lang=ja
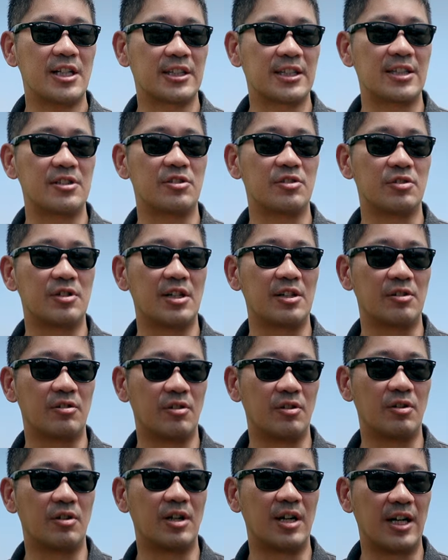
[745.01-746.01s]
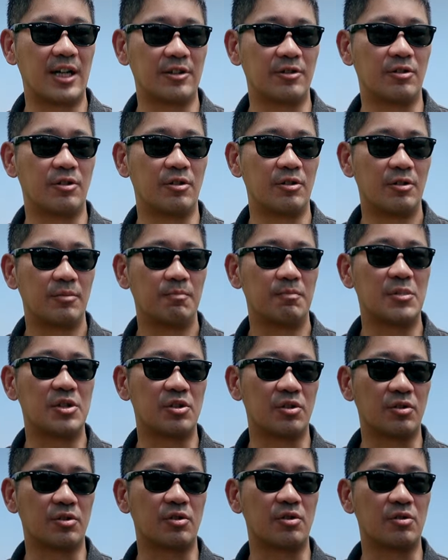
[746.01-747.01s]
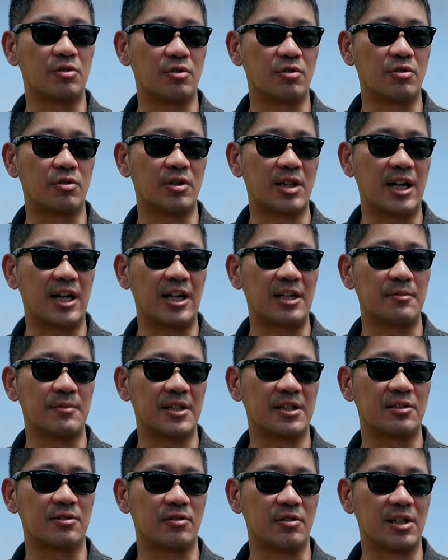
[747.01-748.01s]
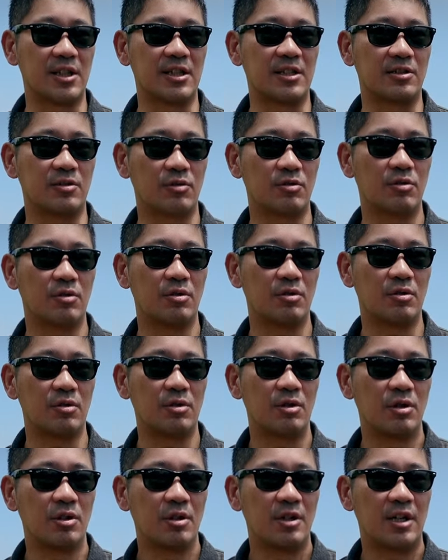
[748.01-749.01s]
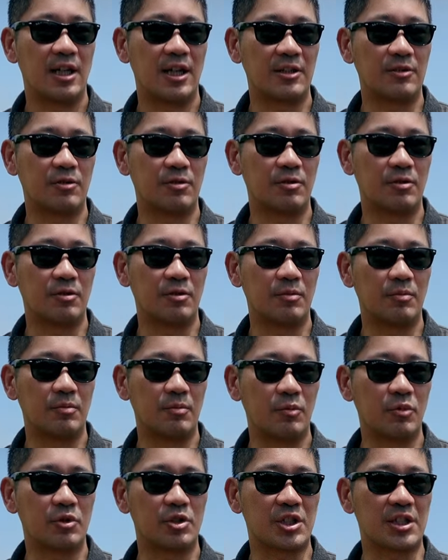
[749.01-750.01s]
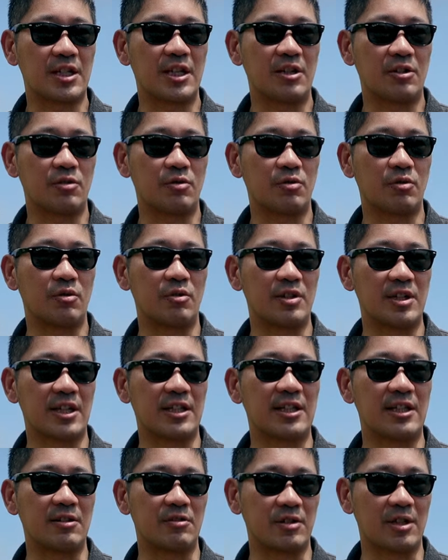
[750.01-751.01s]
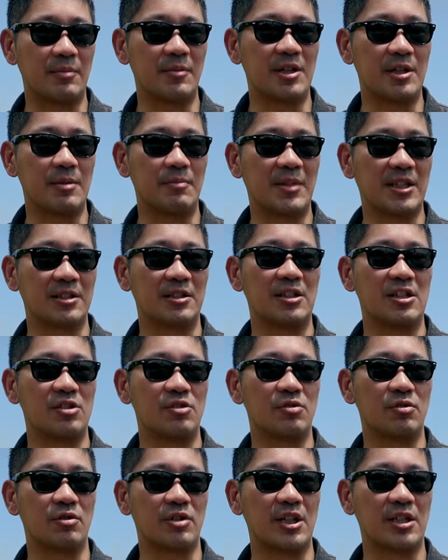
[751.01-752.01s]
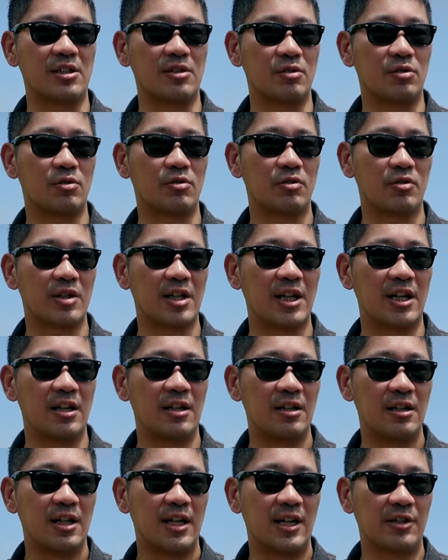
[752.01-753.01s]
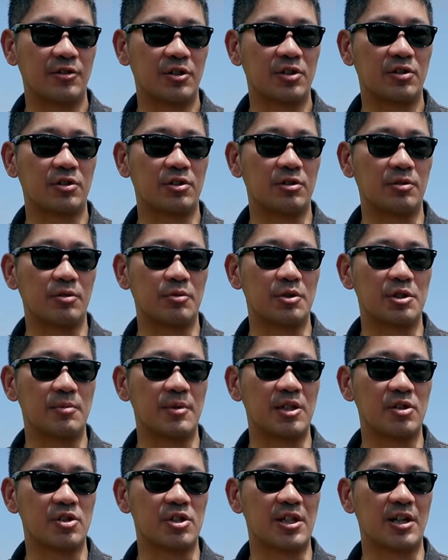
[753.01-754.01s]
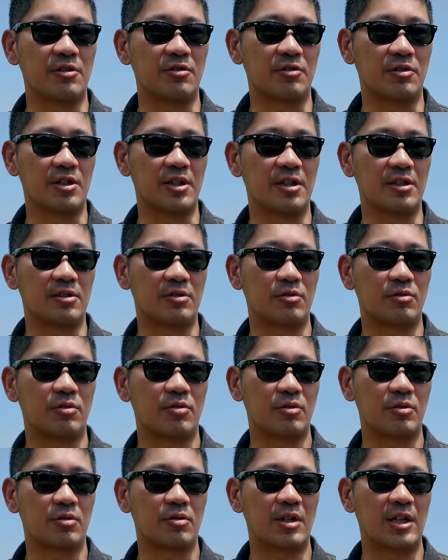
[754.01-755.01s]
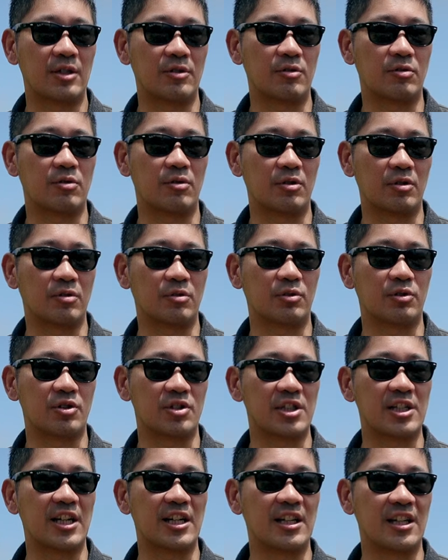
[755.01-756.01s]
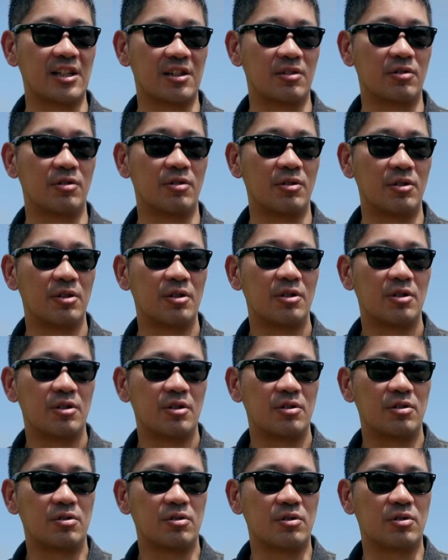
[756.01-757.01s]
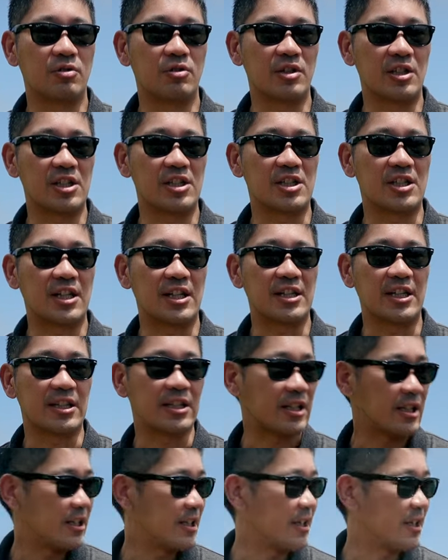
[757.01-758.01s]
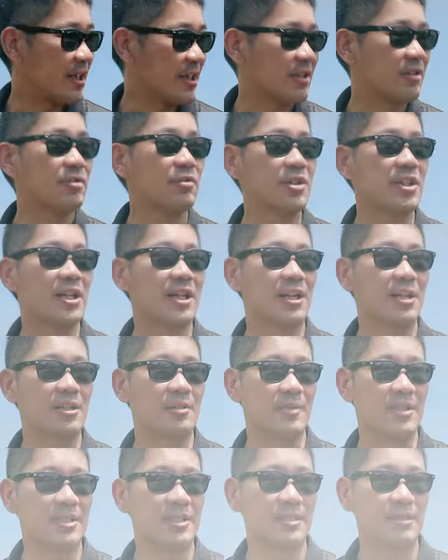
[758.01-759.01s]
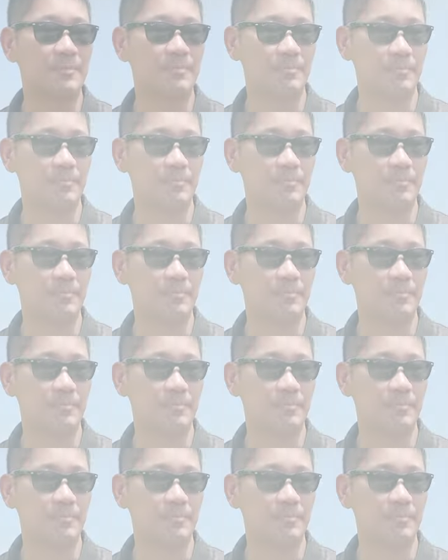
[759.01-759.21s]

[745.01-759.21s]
には30年のあのビジョンというところがありますのでそこをあのもうしっかりとこうやっていくためにまず25年というところがあの一つの節目としてあるのでそこをあの今年来年というところでしっかりやっていきたいなというふうに考えてます